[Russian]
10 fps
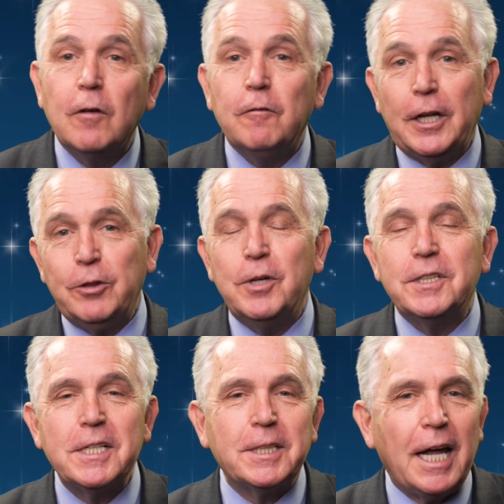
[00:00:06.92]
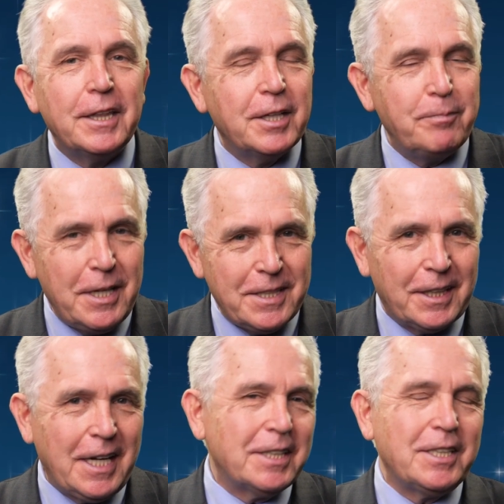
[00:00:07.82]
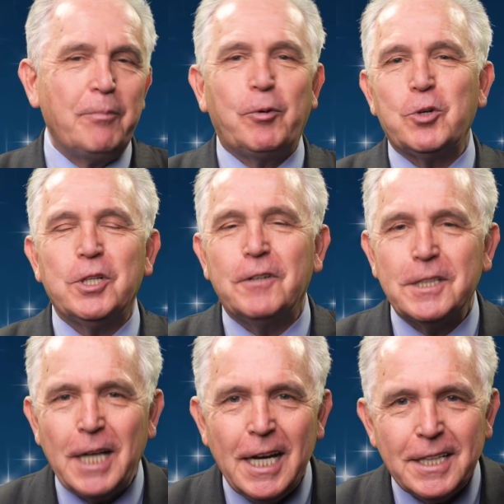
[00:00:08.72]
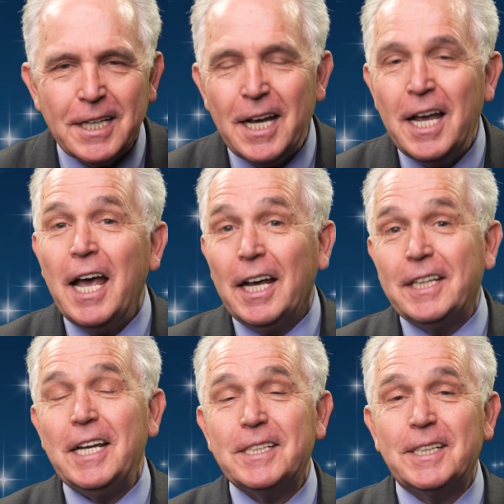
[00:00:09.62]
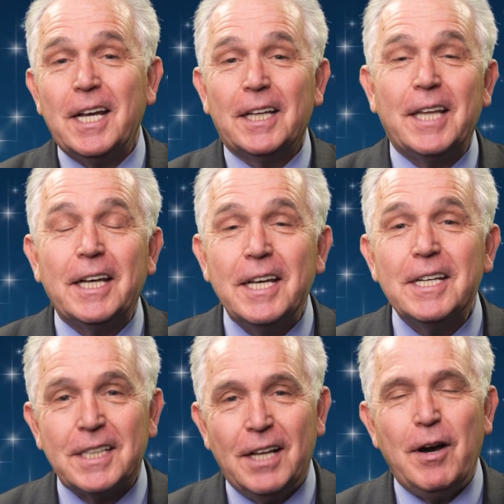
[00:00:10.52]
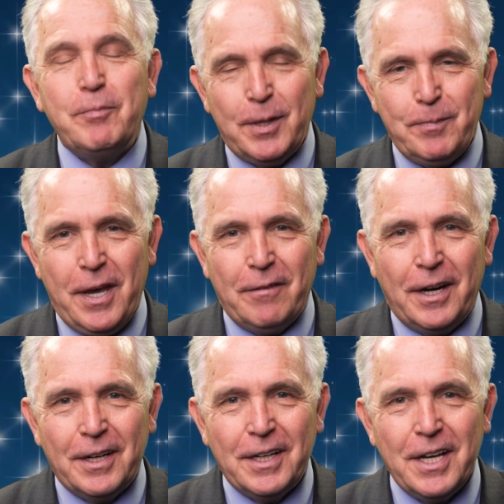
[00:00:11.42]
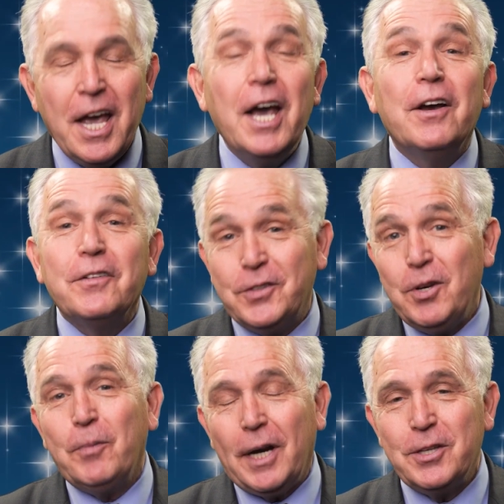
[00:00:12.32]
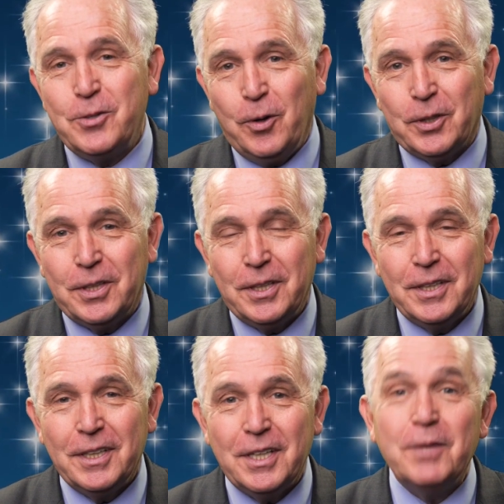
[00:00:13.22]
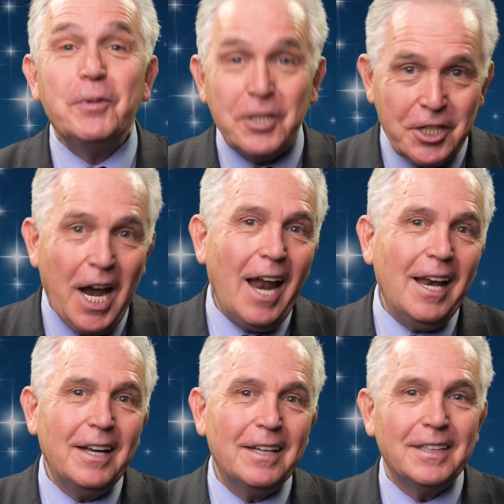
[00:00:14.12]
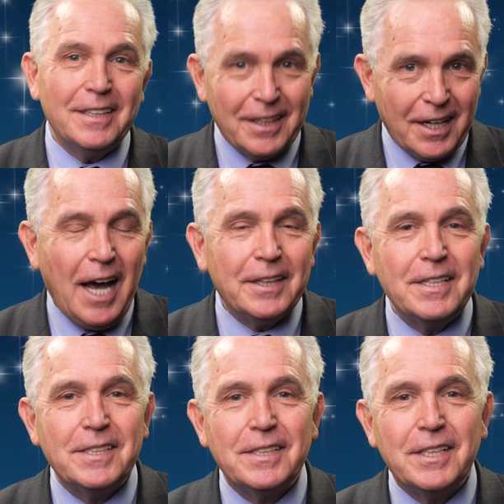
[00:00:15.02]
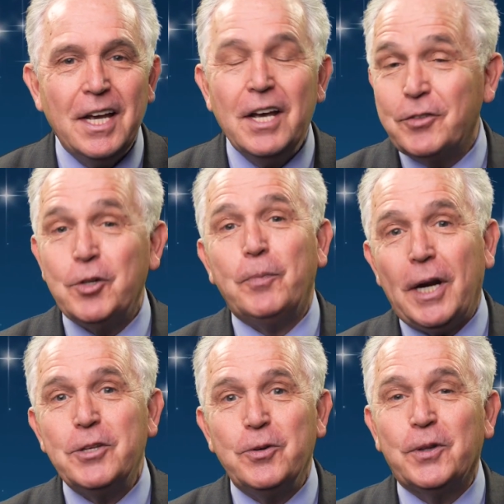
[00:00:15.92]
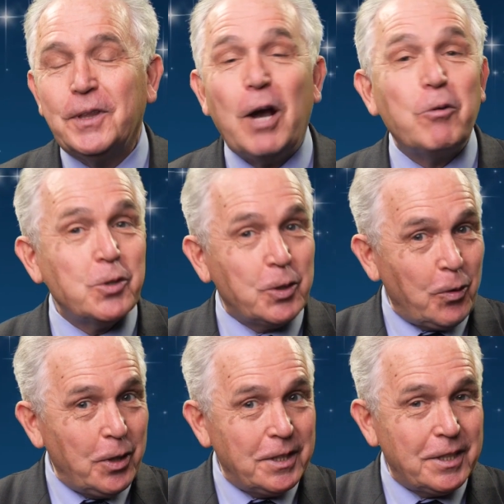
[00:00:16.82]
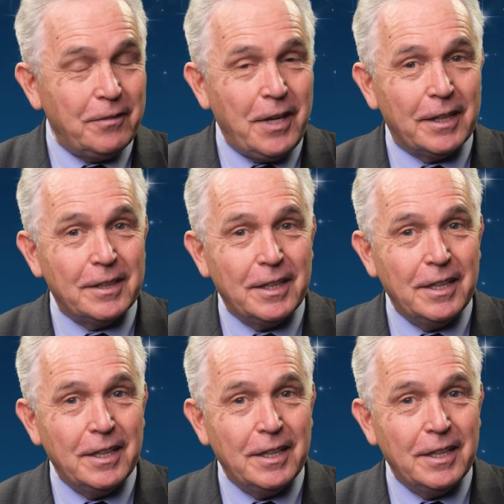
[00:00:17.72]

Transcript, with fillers: В одной из эстрадных песен конца прошлого столетия есть такие слова припева. «Все пройдет, и печаль, и радость, все пройдет, так устроен свет.